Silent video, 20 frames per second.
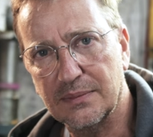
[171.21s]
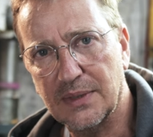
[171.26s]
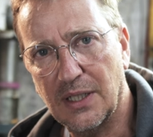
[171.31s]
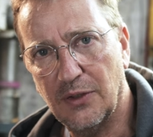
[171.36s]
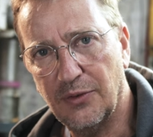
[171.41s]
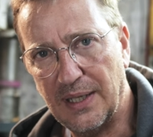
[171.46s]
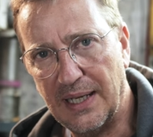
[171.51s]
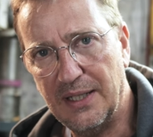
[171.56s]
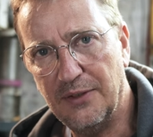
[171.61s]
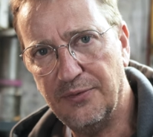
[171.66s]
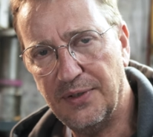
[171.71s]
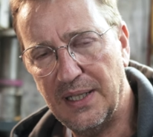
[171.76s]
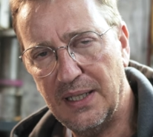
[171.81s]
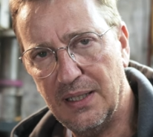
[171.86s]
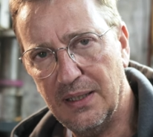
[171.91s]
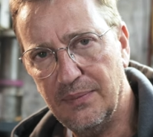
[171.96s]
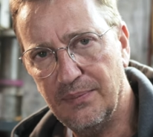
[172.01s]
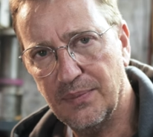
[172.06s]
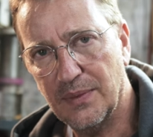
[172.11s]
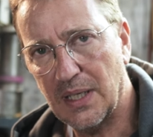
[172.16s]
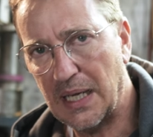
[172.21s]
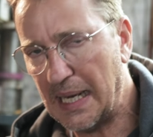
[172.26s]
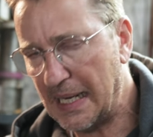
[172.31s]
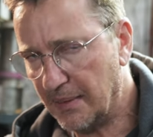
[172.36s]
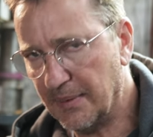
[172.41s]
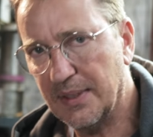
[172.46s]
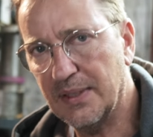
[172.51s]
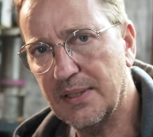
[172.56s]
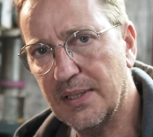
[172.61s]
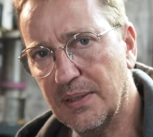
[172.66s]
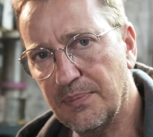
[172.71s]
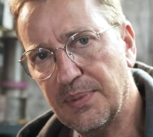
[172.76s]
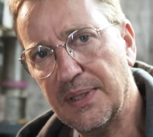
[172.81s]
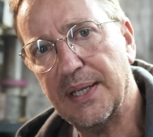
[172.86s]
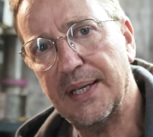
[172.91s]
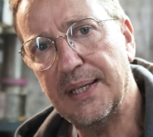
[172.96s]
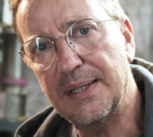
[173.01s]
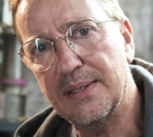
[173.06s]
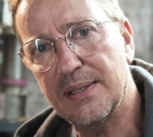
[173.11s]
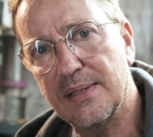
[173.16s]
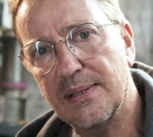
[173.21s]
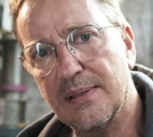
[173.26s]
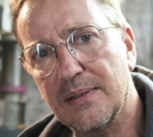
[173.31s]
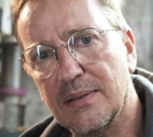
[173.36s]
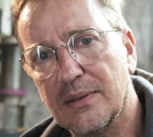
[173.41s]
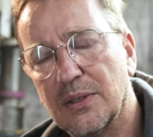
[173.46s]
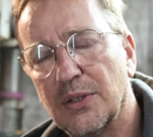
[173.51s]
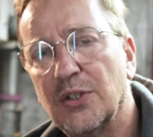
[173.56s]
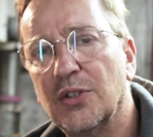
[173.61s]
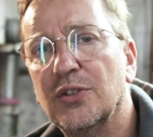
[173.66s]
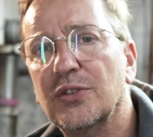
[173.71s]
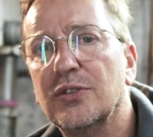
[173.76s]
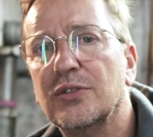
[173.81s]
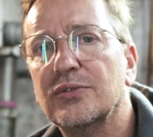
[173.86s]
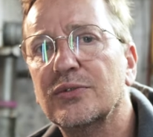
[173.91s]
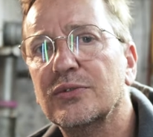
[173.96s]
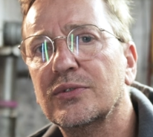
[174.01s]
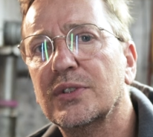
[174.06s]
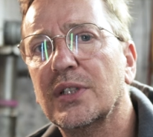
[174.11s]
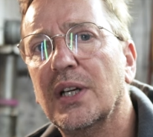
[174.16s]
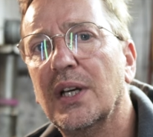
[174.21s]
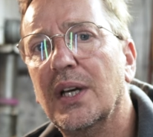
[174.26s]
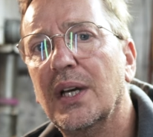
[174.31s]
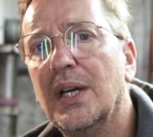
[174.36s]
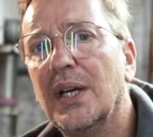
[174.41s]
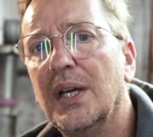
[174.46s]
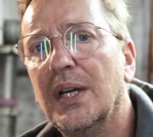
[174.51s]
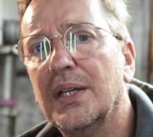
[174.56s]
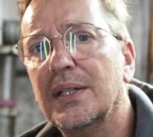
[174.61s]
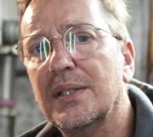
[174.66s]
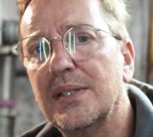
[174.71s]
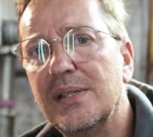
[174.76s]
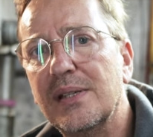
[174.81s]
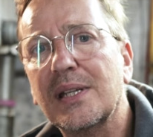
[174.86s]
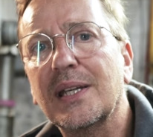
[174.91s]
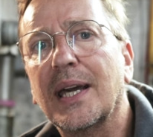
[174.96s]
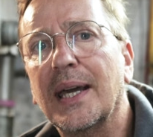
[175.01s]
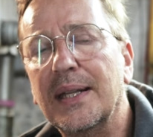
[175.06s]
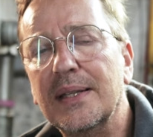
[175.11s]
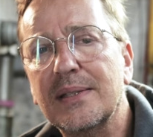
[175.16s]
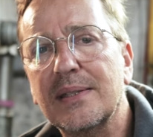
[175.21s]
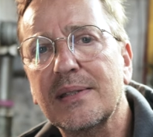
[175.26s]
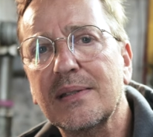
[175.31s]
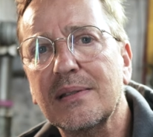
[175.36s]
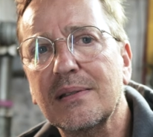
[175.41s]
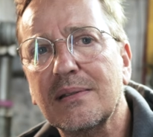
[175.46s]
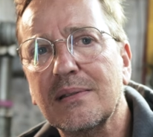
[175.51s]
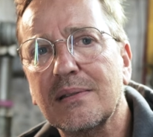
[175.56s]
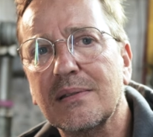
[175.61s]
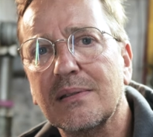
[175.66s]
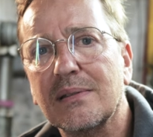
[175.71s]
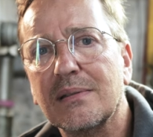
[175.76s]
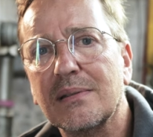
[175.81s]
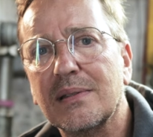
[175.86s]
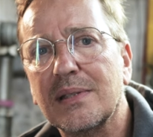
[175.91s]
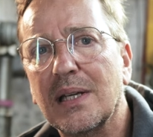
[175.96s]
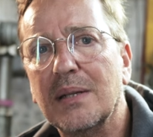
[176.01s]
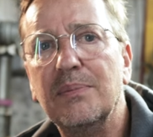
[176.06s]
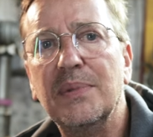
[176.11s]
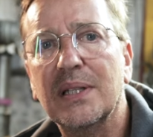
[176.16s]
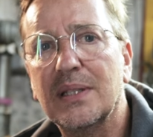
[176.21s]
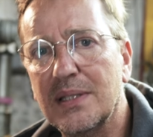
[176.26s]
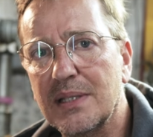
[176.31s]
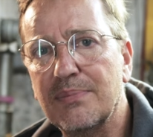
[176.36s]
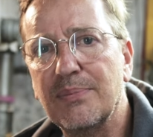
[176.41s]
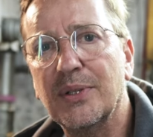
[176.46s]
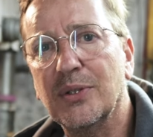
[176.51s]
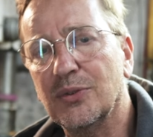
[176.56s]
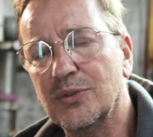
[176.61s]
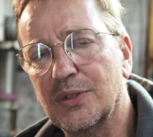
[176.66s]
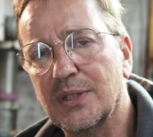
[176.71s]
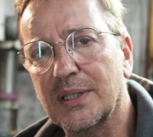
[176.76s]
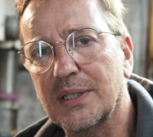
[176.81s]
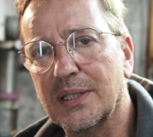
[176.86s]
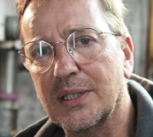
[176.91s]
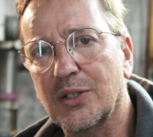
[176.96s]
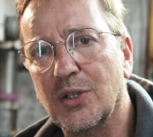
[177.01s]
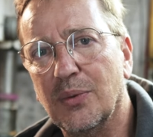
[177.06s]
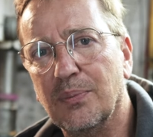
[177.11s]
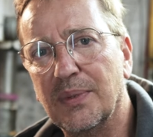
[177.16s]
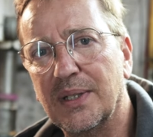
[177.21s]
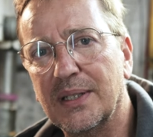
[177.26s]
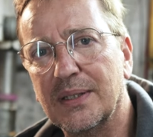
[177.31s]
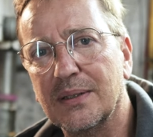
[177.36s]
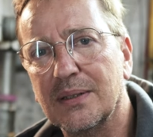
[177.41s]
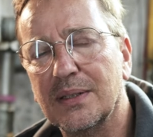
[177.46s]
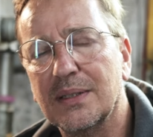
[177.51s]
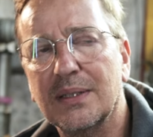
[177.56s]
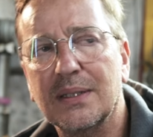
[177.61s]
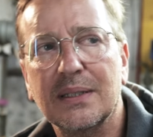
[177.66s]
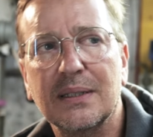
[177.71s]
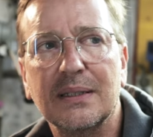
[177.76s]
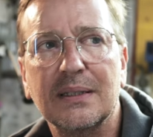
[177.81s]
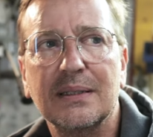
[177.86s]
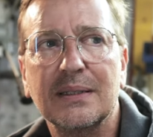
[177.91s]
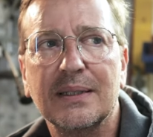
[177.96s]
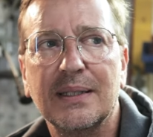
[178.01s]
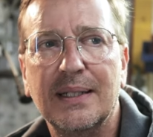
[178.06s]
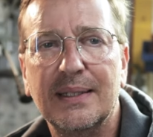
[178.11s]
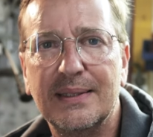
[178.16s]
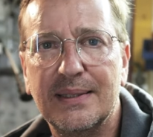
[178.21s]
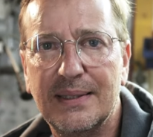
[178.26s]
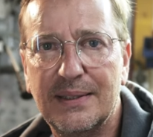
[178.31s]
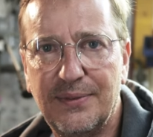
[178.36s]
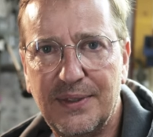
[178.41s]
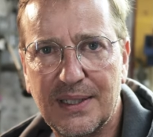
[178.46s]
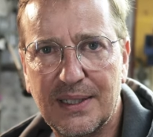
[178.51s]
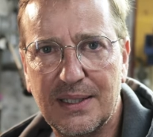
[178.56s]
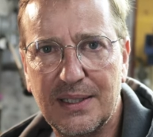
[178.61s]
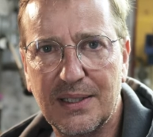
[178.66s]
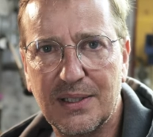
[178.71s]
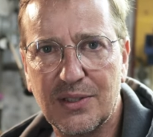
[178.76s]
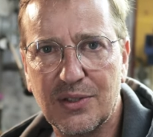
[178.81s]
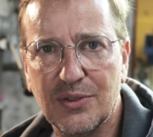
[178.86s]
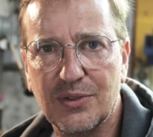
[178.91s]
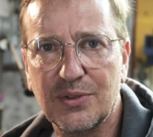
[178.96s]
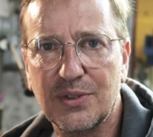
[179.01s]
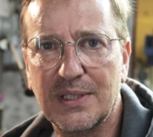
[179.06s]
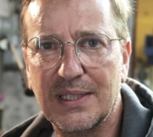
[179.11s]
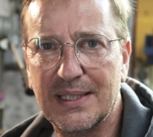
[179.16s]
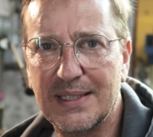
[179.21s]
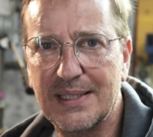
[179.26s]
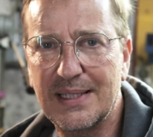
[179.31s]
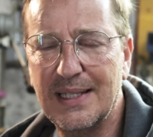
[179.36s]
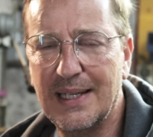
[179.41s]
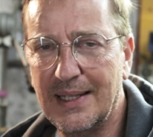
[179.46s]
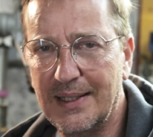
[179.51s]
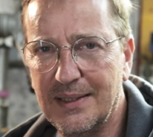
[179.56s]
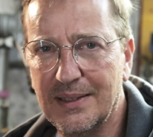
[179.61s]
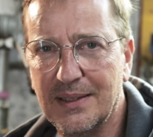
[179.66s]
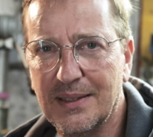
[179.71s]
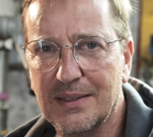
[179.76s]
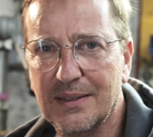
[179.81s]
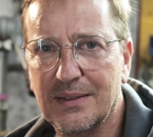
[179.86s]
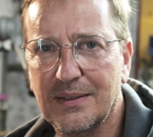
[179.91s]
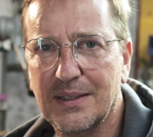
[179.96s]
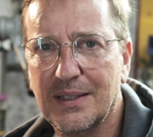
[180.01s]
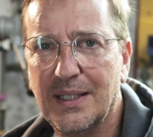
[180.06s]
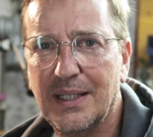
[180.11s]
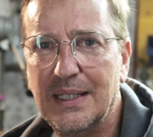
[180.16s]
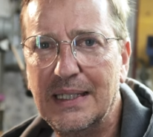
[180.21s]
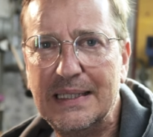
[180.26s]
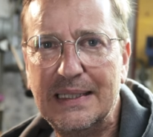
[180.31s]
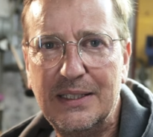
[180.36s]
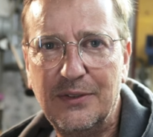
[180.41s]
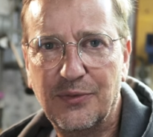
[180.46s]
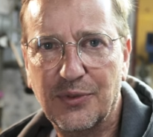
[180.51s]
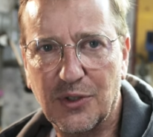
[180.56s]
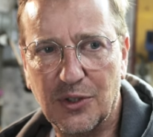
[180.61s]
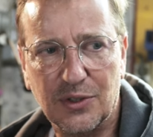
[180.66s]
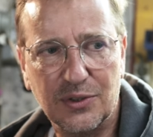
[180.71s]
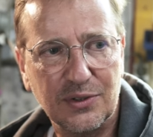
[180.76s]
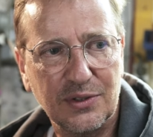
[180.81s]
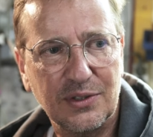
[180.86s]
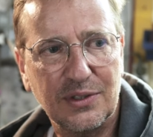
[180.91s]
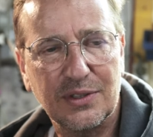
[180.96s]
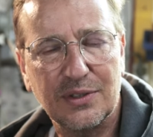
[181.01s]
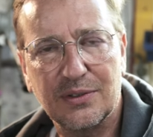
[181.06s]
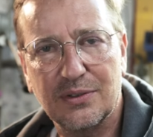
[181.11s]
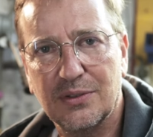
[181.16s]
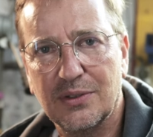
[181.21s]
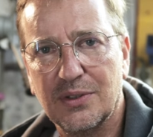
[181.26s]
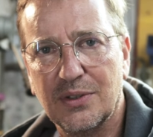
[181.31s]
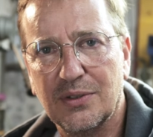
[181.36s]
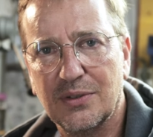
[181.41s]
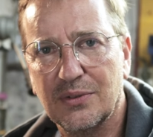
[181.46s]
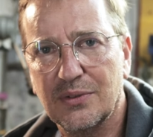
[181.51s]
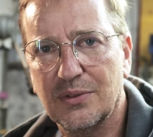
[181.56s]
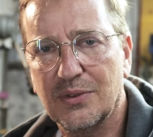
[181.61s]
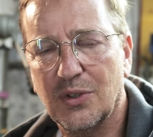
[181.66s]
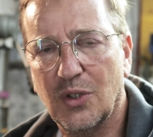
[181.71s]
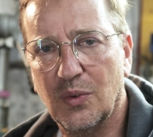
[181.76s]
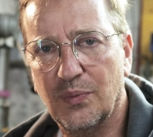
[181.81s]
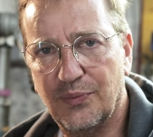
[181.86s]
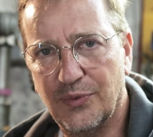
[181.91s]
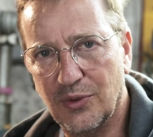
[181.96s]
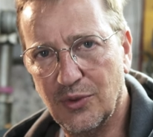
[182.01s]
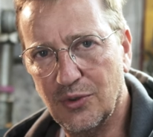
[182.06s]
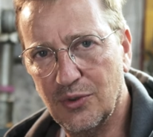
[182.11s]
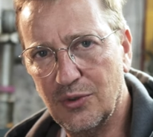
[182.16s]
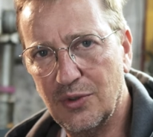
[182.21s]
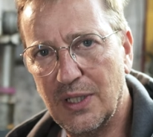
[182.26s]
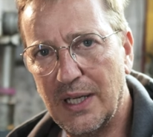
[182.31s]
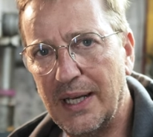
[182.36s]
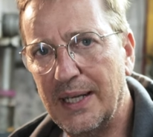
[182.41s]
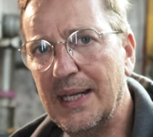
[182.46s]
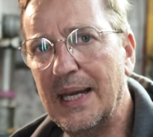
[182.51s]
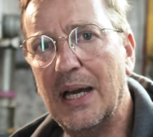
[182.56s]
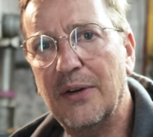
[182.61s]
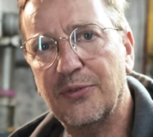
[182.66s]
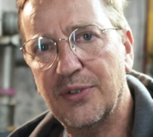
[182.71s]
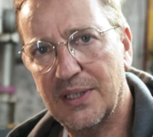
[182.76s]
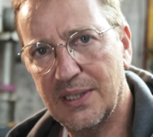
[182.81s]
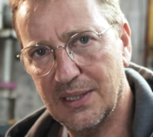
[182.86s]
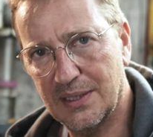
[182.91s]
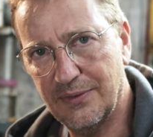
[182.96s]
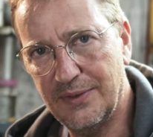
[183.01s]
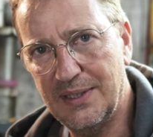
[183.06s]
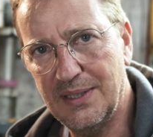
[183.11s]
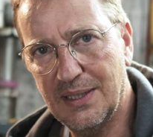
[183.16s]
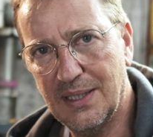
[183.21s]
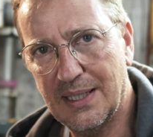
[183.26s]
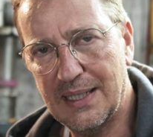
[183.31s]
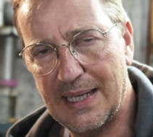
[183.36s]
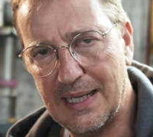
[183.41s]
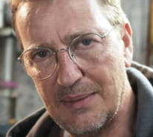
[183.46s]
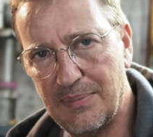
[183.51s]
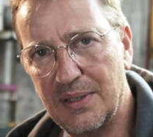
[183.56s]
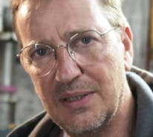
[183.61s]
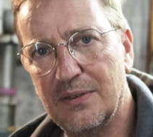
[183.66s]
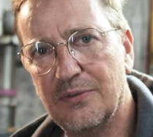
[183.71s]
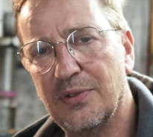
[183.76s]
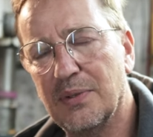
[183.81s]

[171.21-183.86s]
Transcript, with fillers: auf alle Fälle, aber es gibt Grenzen und diese Grenzen sind mir diesmal untergekommen. Es ist wirklich so, dass leider die Front obwohl eine Afrika-Twin-Gabel